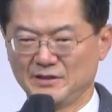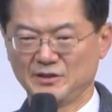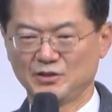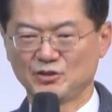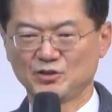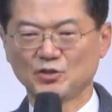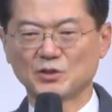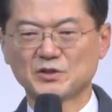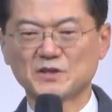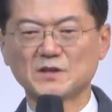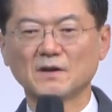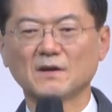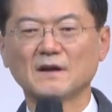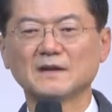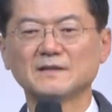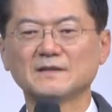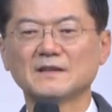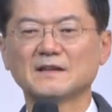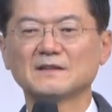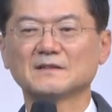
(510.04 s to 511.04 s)

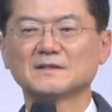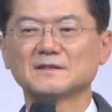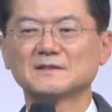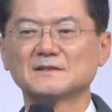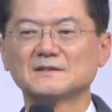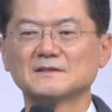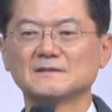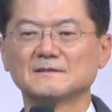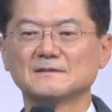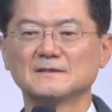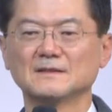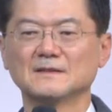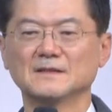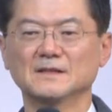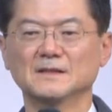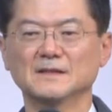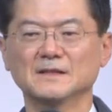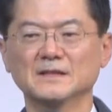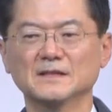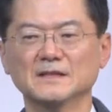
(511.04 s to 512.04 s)
요청한다는 것은
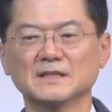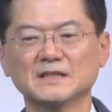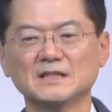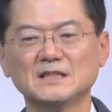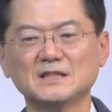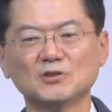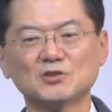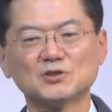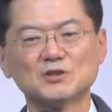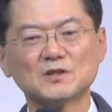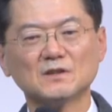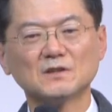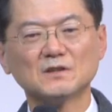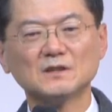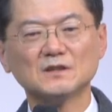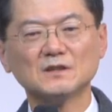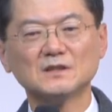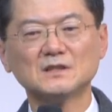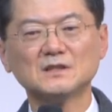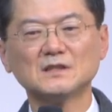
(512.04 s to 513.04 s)
이
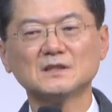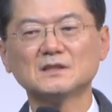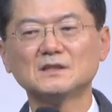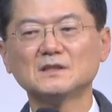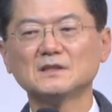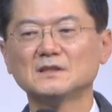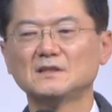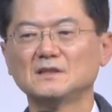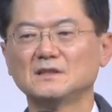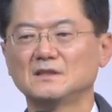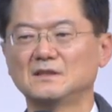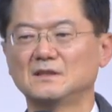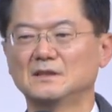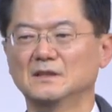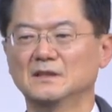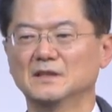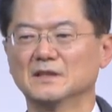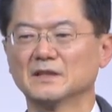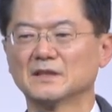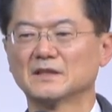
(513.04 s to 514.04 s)
요청을 들을
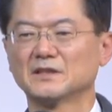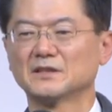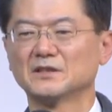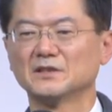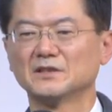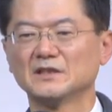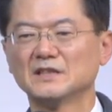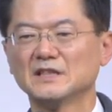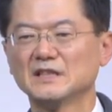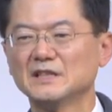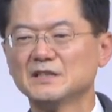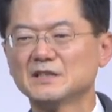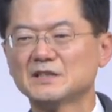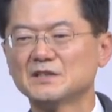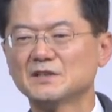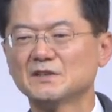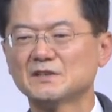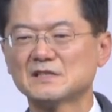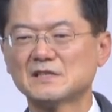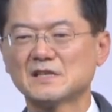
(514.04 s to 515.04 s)
그런
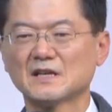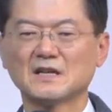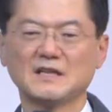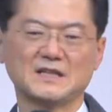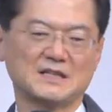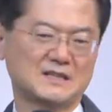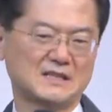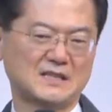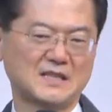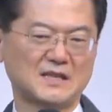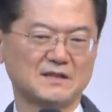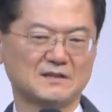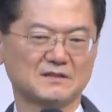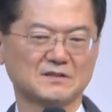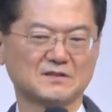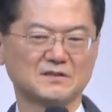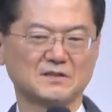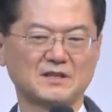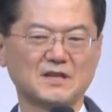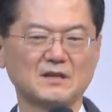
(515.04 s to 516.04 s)
인격체가 있다는
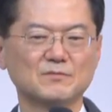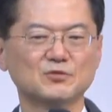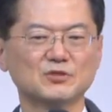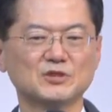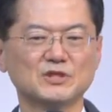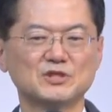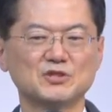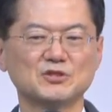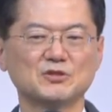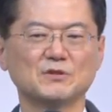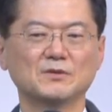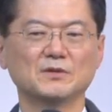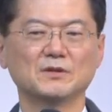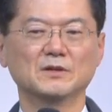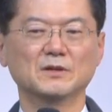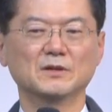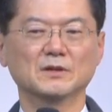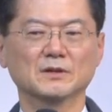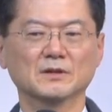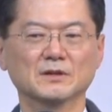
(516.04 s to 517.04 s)
것 때문이죠.
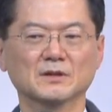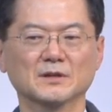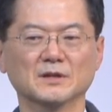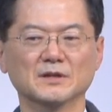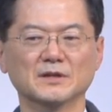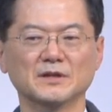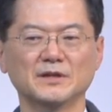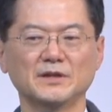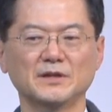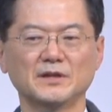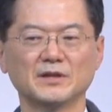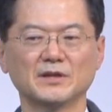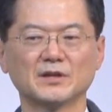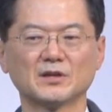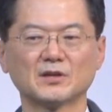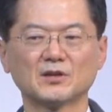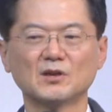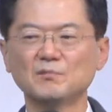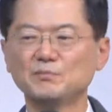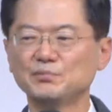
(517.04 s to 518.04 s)
예,
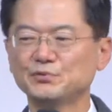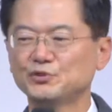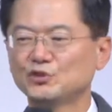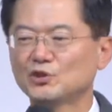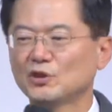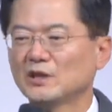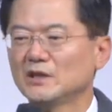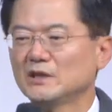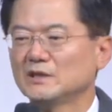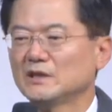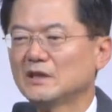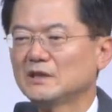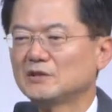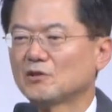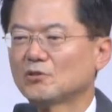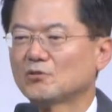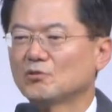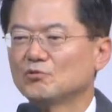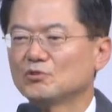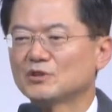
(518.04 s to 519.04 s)
컴퓨터에다
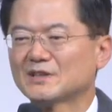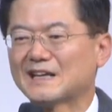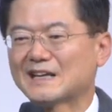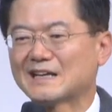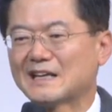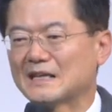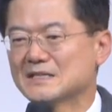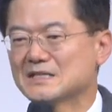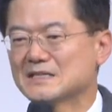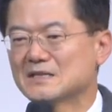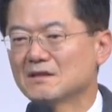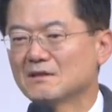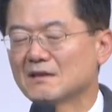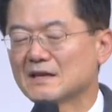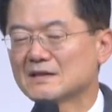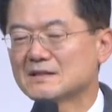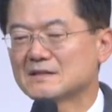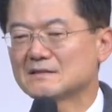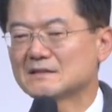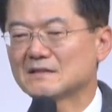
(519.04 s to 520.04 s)
대고 우리가
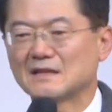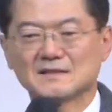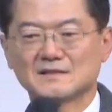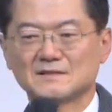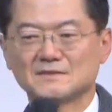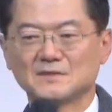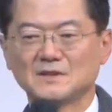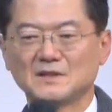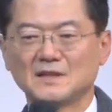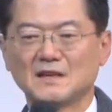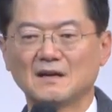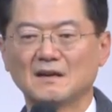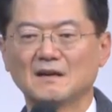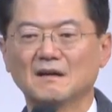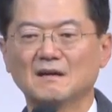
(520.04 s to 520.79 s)
간청하지는 않습니다.